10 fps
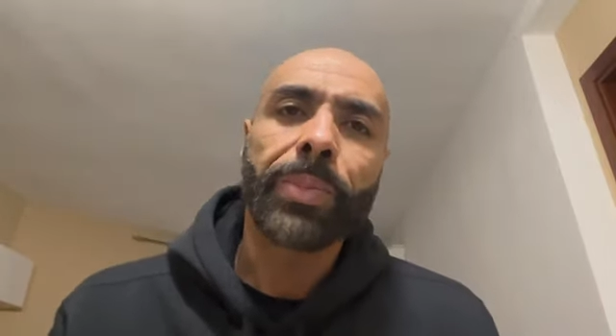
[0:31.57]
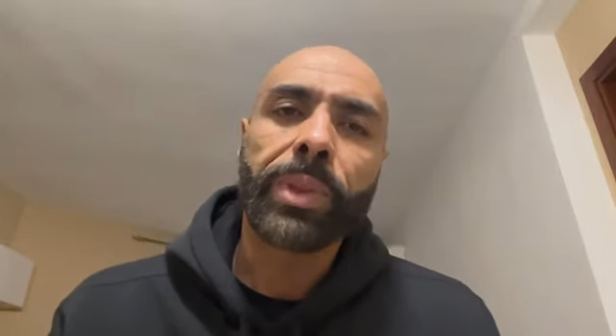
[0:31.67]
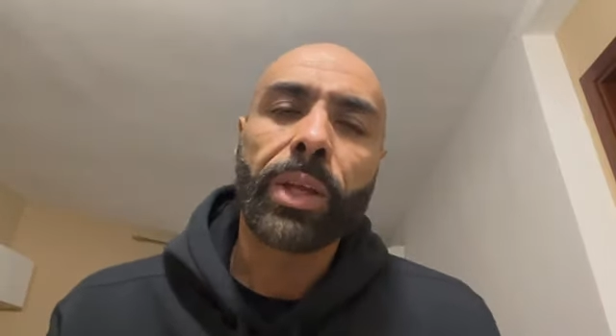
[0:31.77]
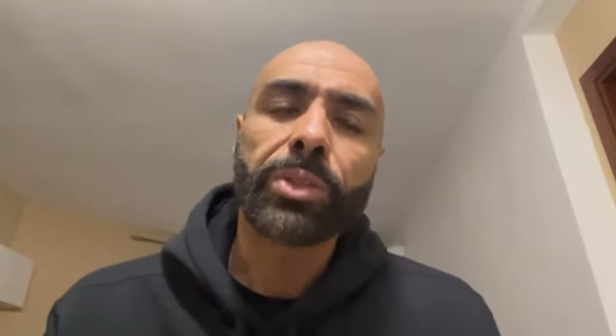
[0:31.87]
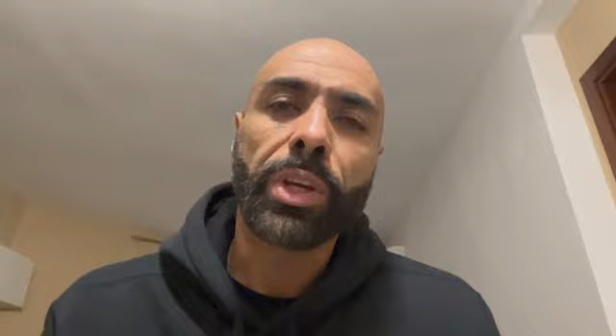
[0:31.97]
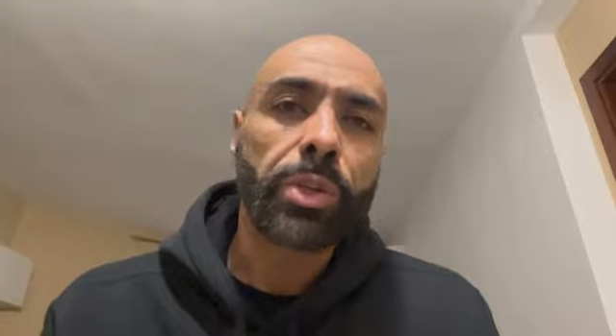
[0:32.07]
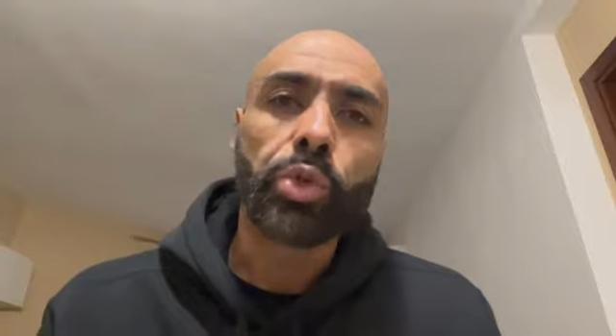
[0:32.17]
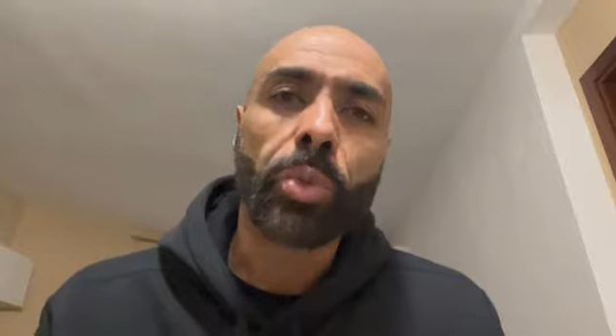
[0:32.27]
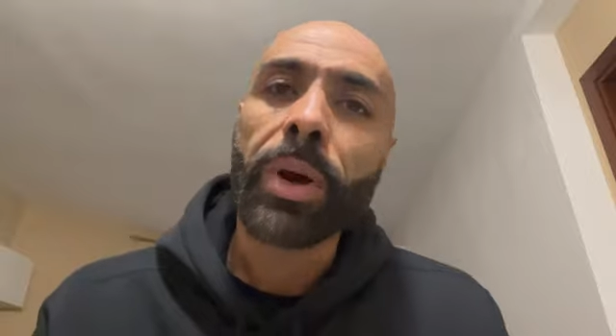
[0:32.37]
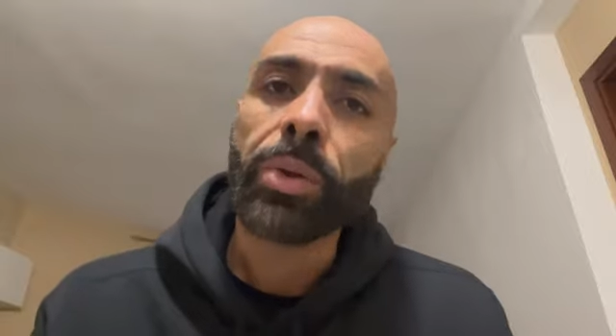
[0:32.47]
los
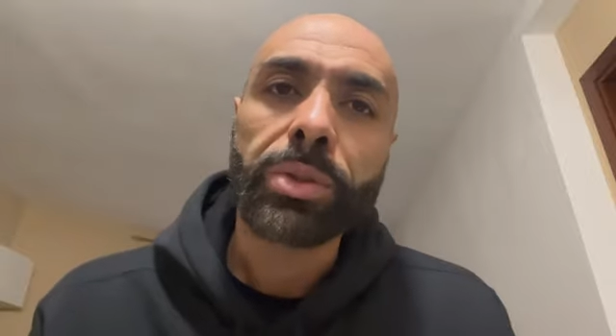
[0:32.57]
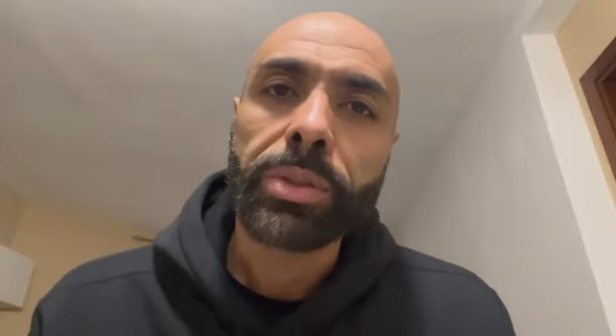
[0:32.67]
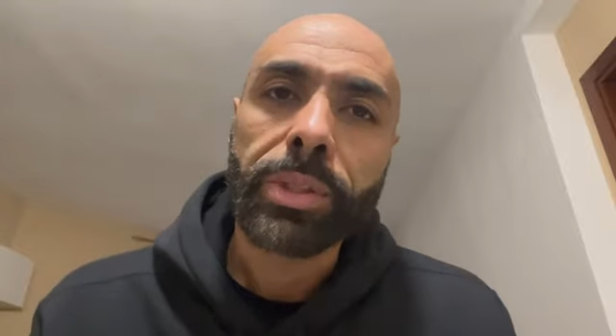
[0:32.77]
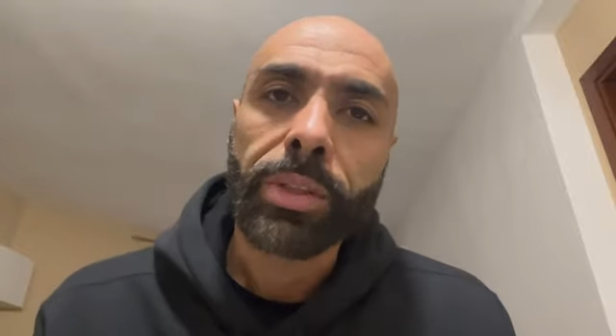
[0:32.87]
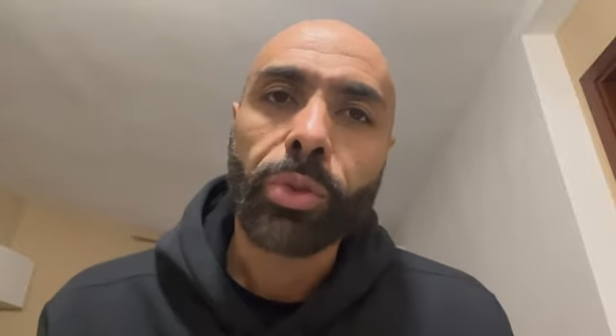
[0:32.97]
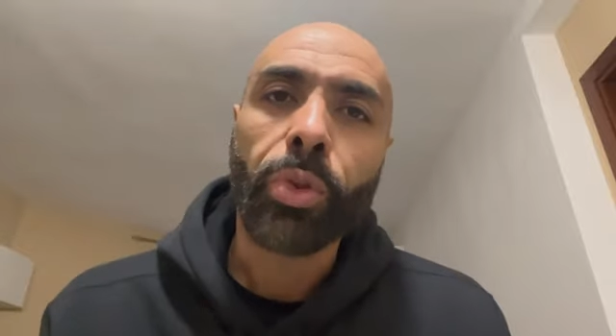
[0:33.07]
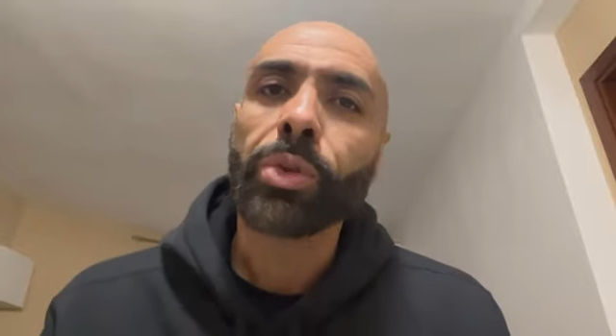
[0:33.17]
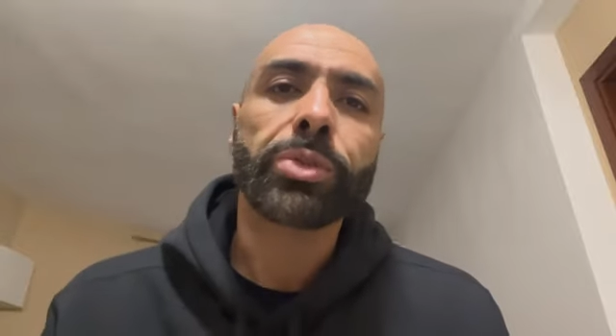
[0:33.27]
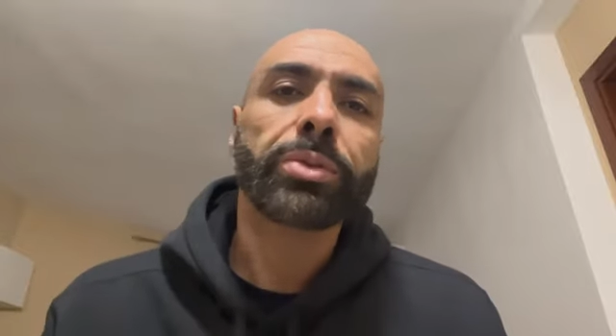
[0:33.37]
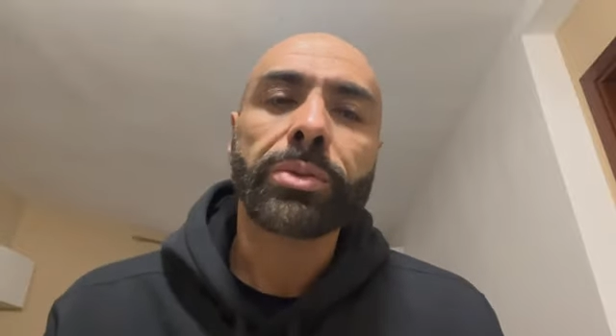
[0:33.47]
derechos humanos de,
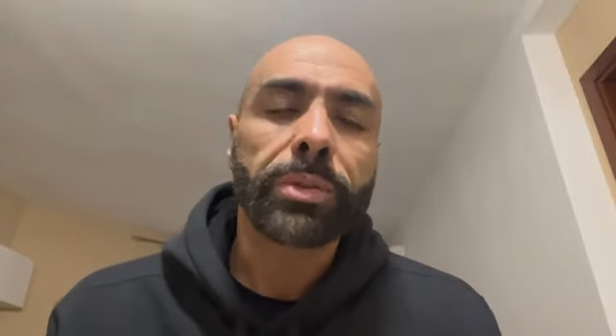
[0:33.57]
todos,